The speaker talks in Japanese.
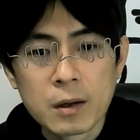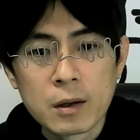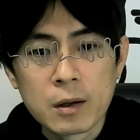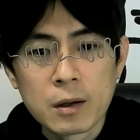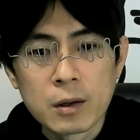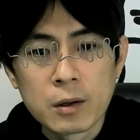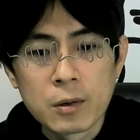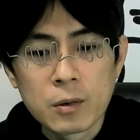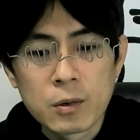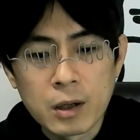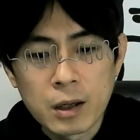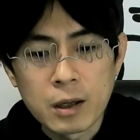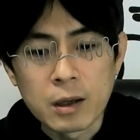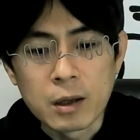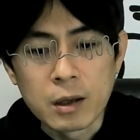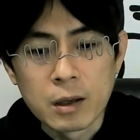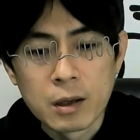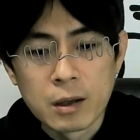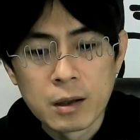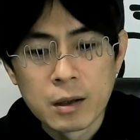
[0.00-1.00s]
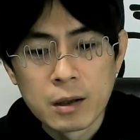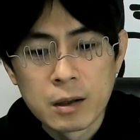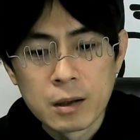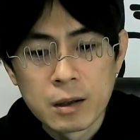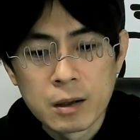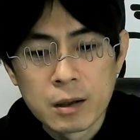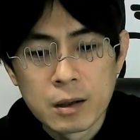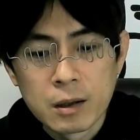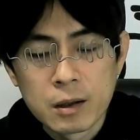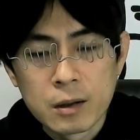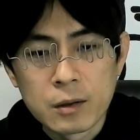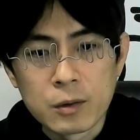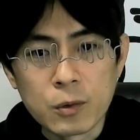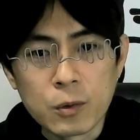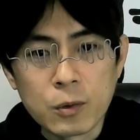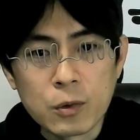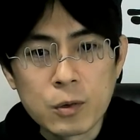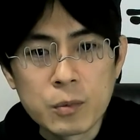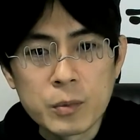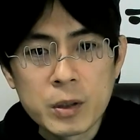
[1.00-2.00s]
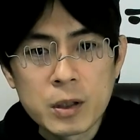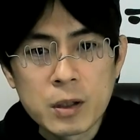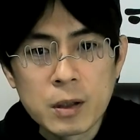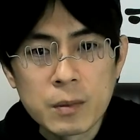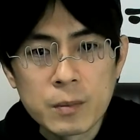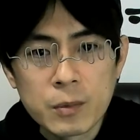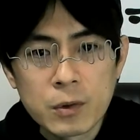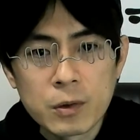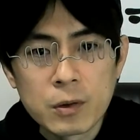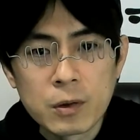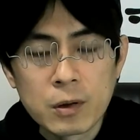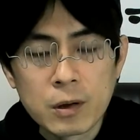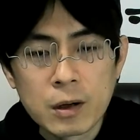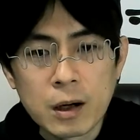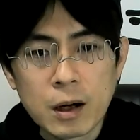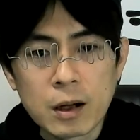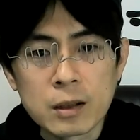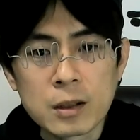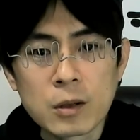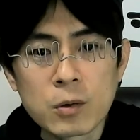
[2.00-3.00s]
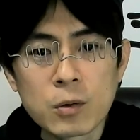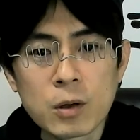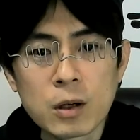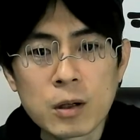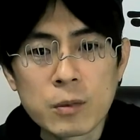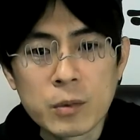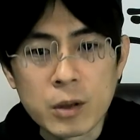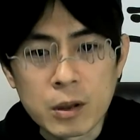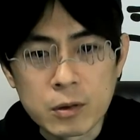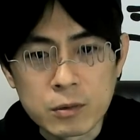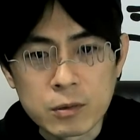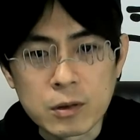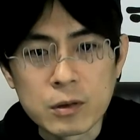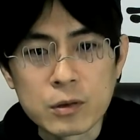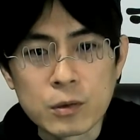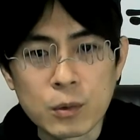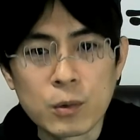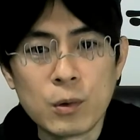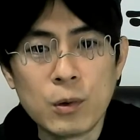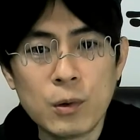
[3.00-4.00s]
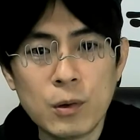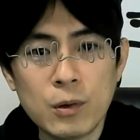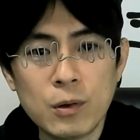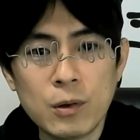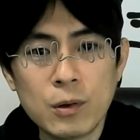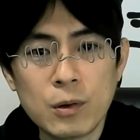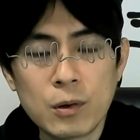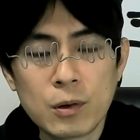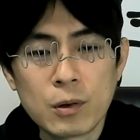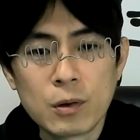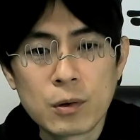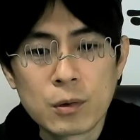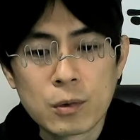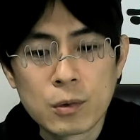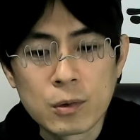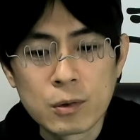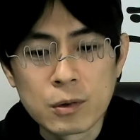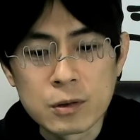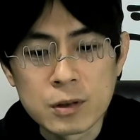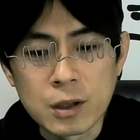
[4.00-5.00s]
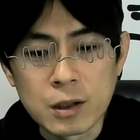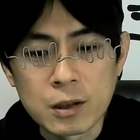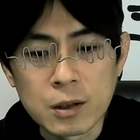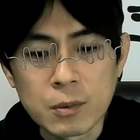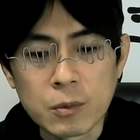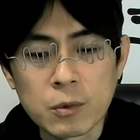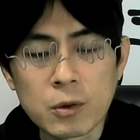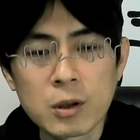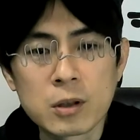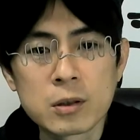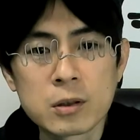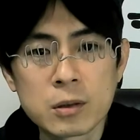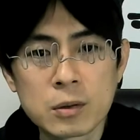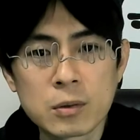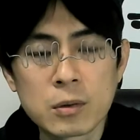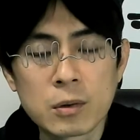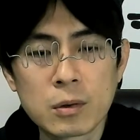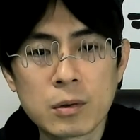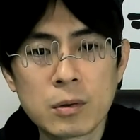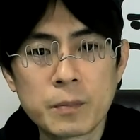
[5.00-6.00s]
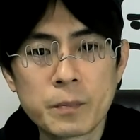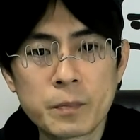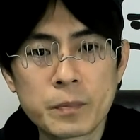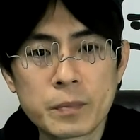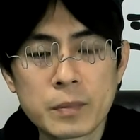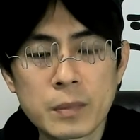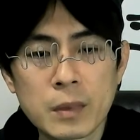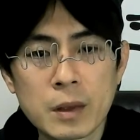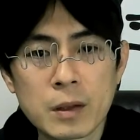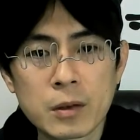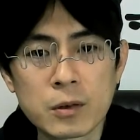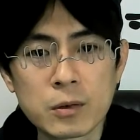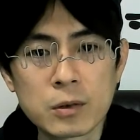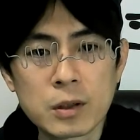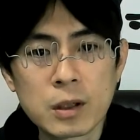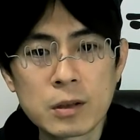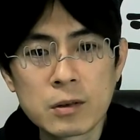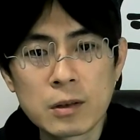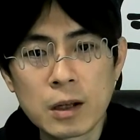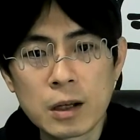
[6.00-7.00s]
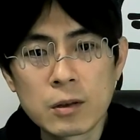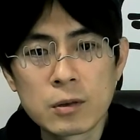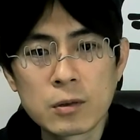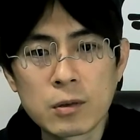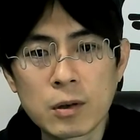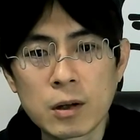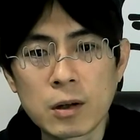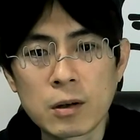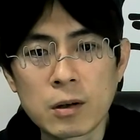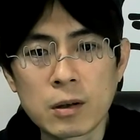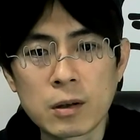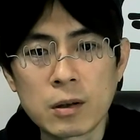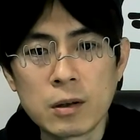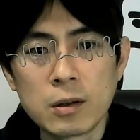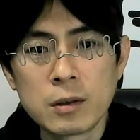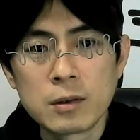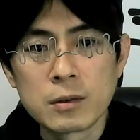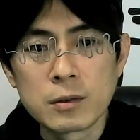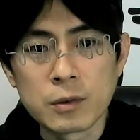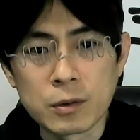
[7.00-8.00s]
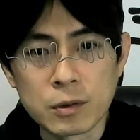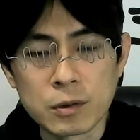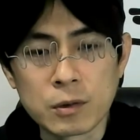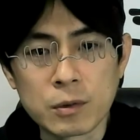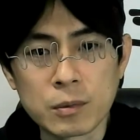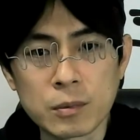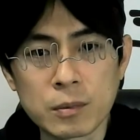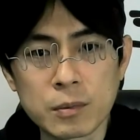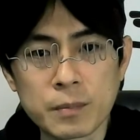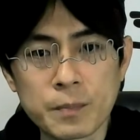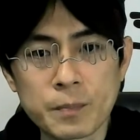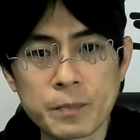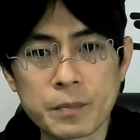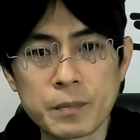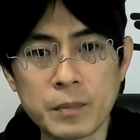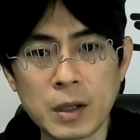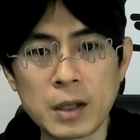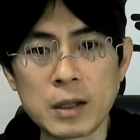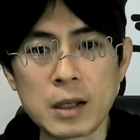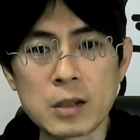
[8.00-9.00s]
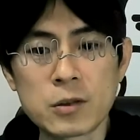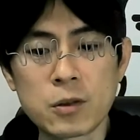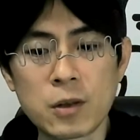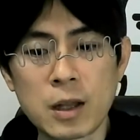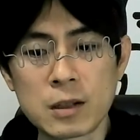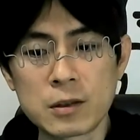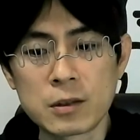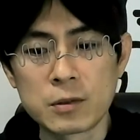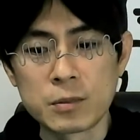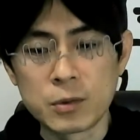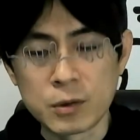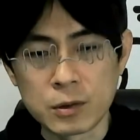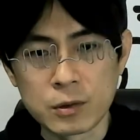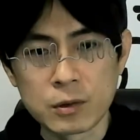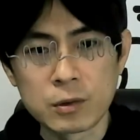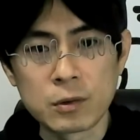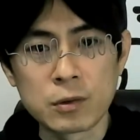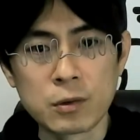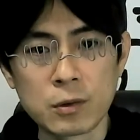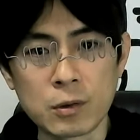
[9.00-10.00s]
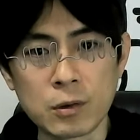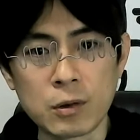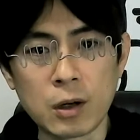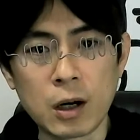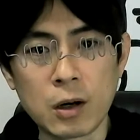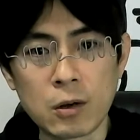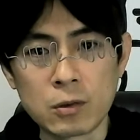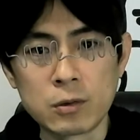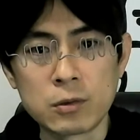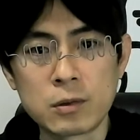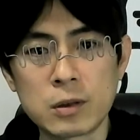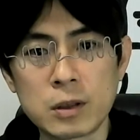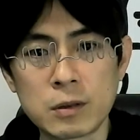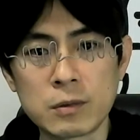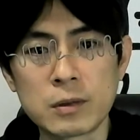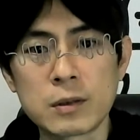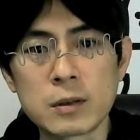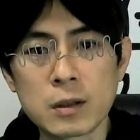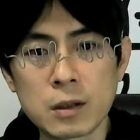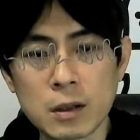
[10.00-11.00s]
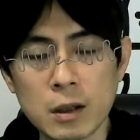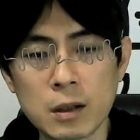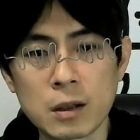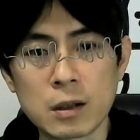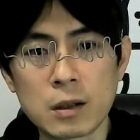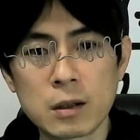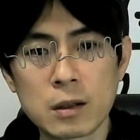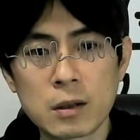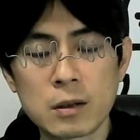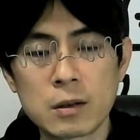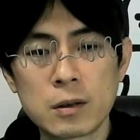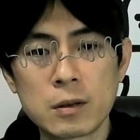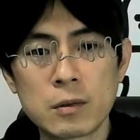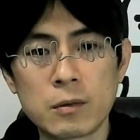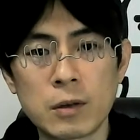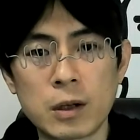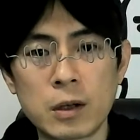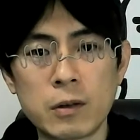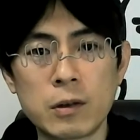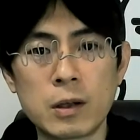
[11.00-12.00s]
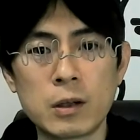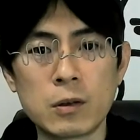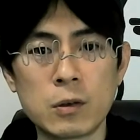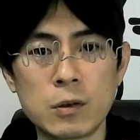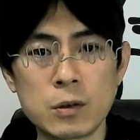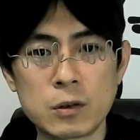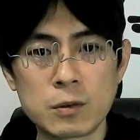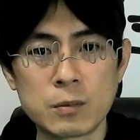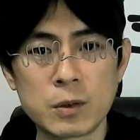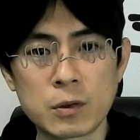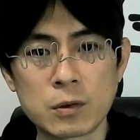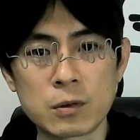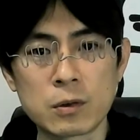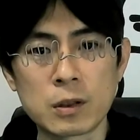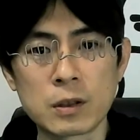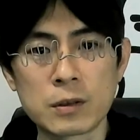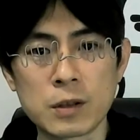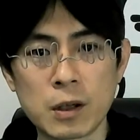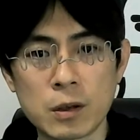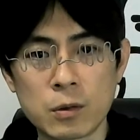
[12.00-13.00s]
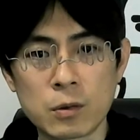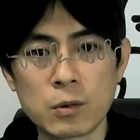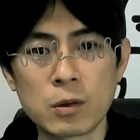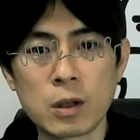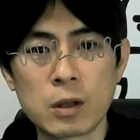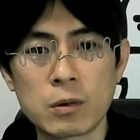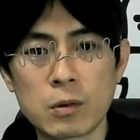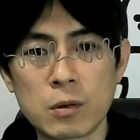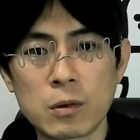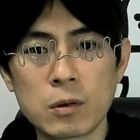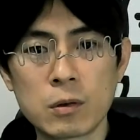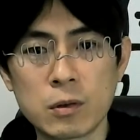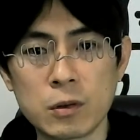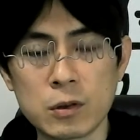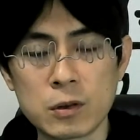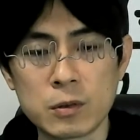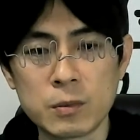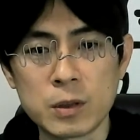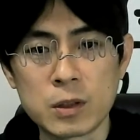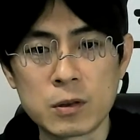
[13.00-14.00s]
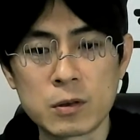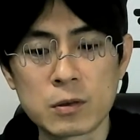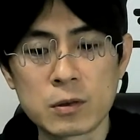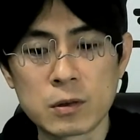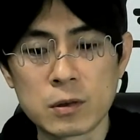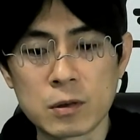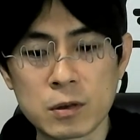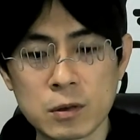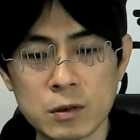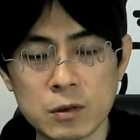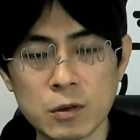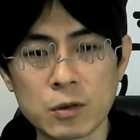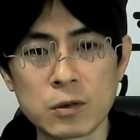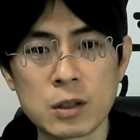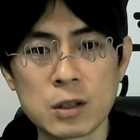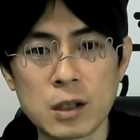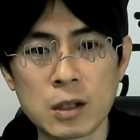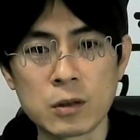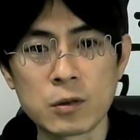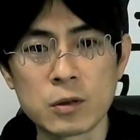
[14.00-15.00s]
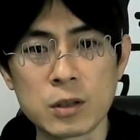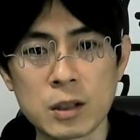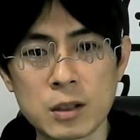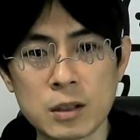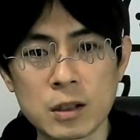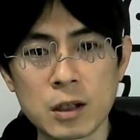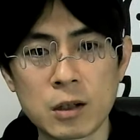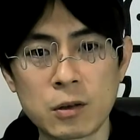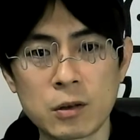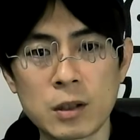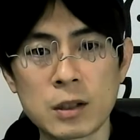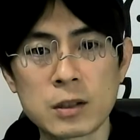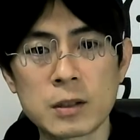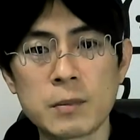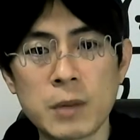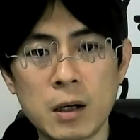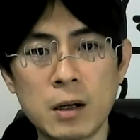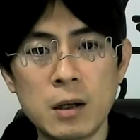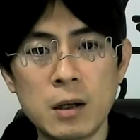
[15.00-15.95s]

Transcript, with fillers: これ、どう見てもあたおかに見えるんですよ。このおっさん頭おかしいと。言ってる内容とか、その、まあ、ナショナリズムを煽るっていうんですかね。我々ドイツ民族が最高だと。ドイツ民族がちゃんとした力を出せば、